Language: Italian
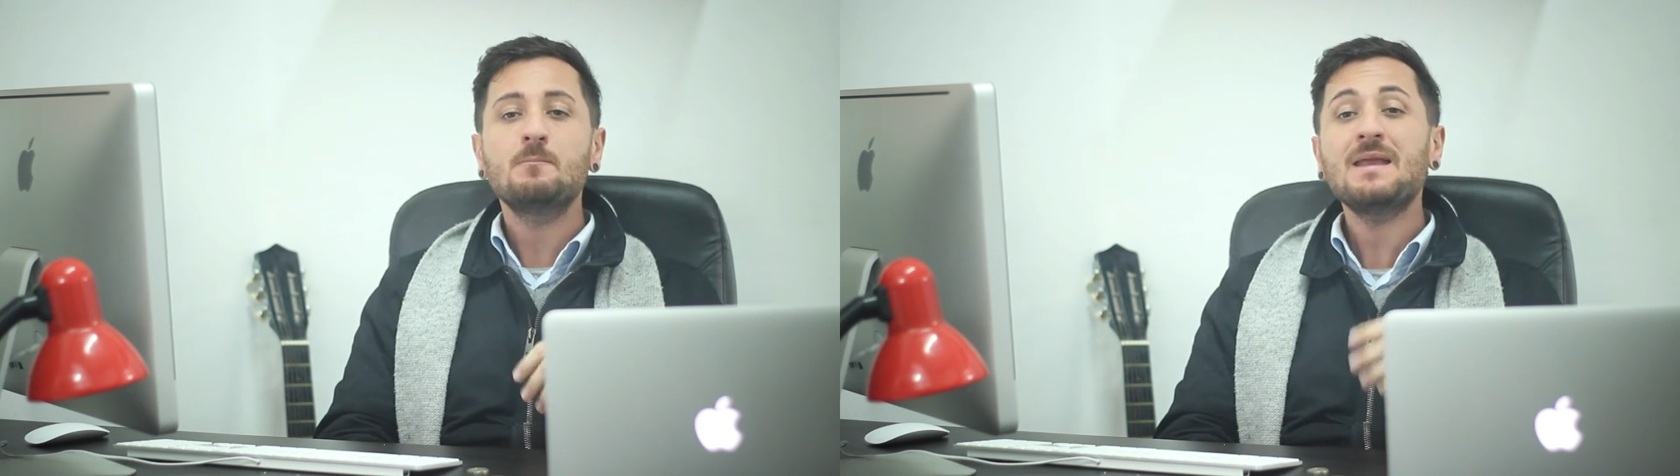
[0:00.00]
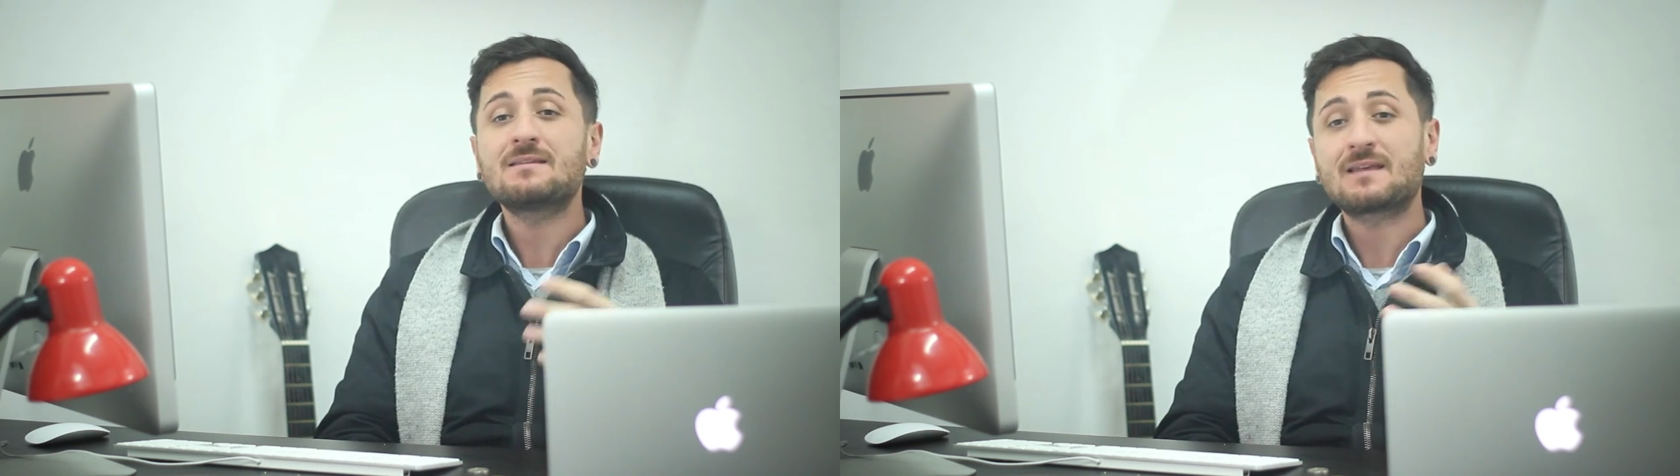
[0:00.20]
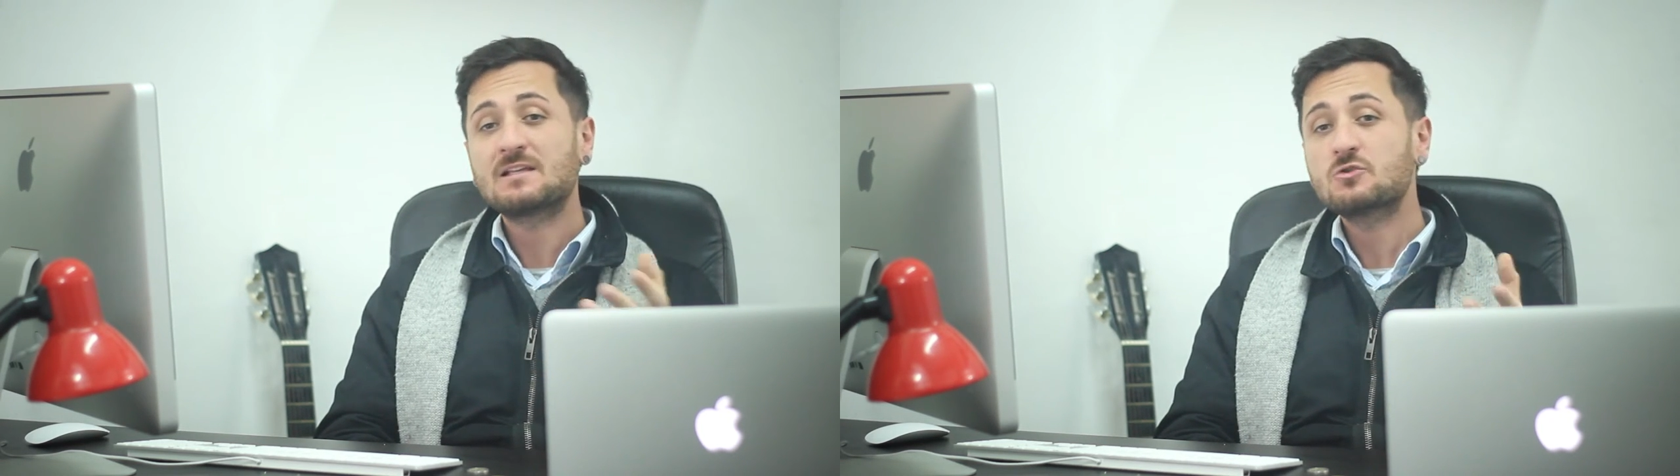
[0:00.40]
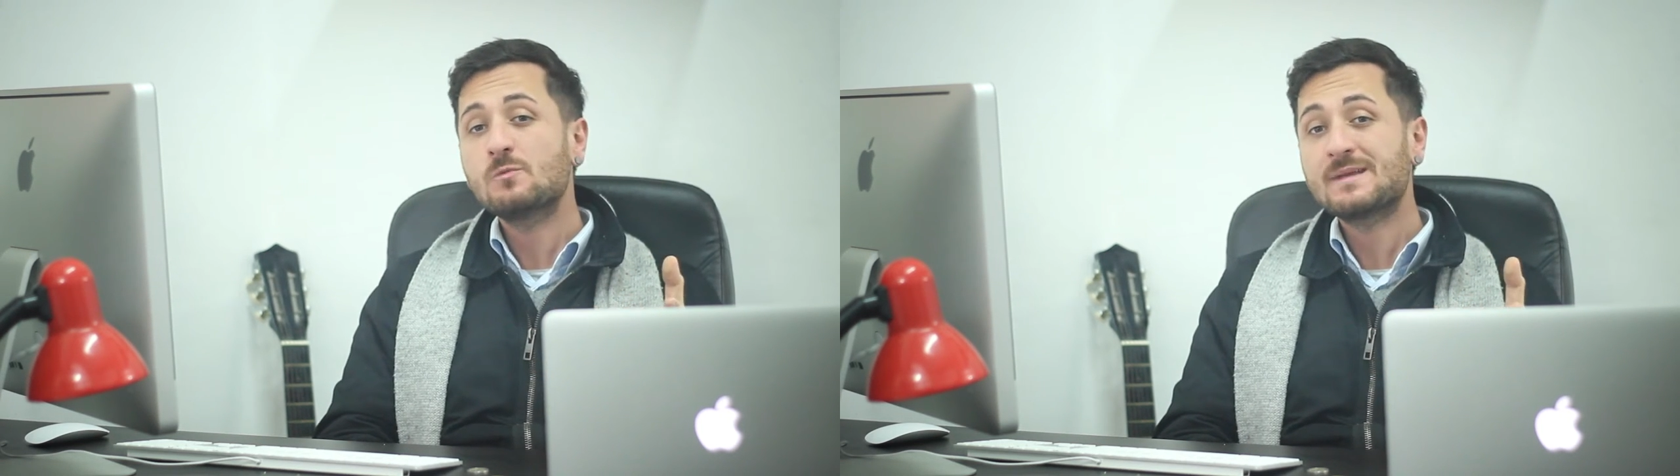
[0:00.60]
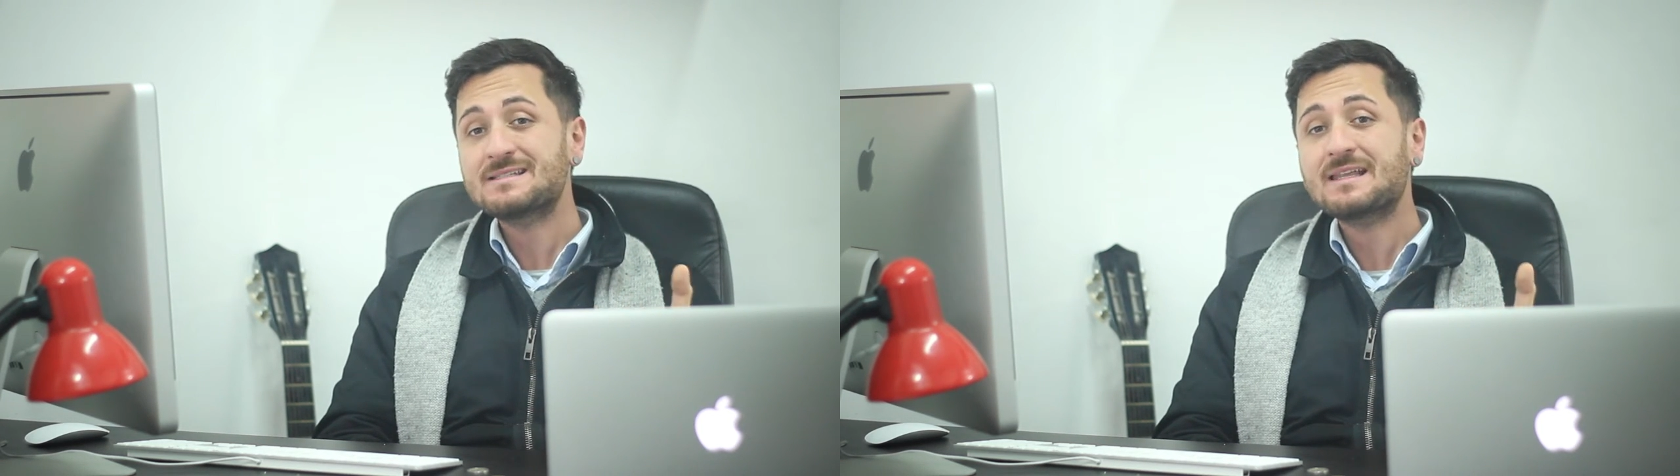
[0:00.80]
mentre la
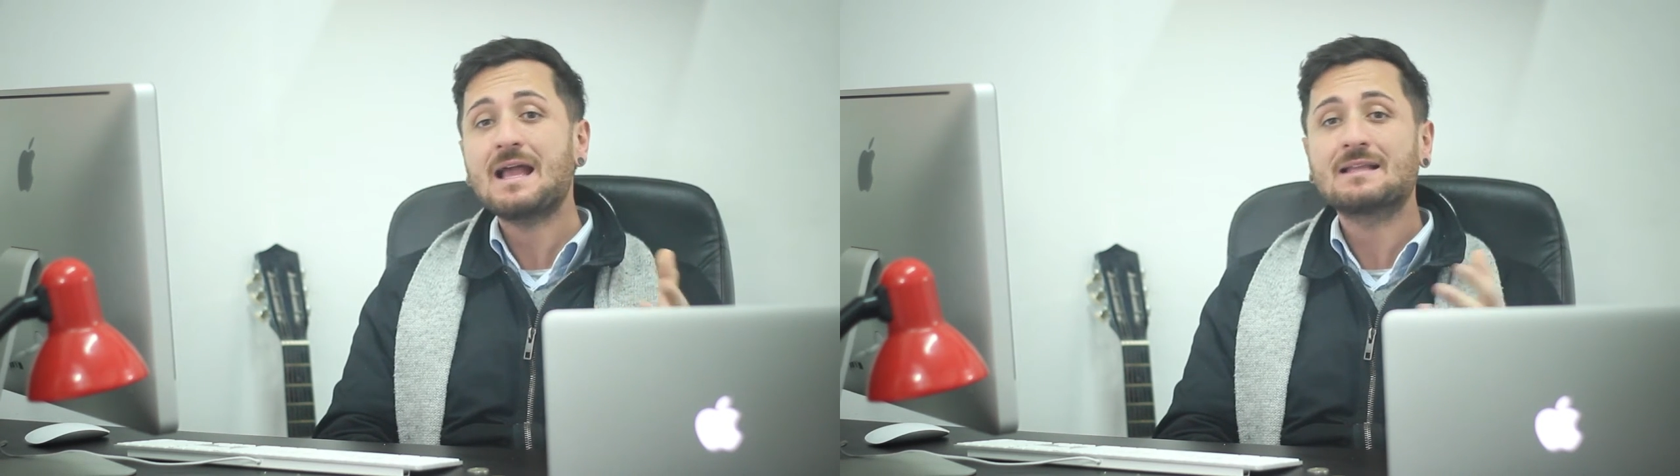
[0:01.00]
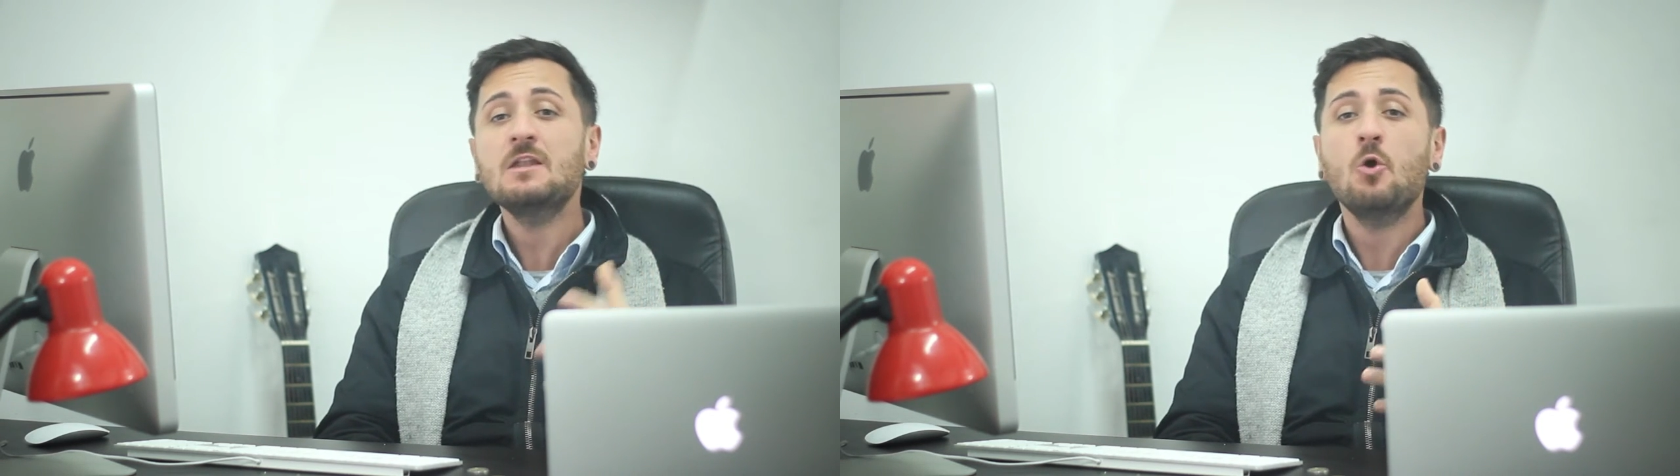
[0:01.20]
superstrada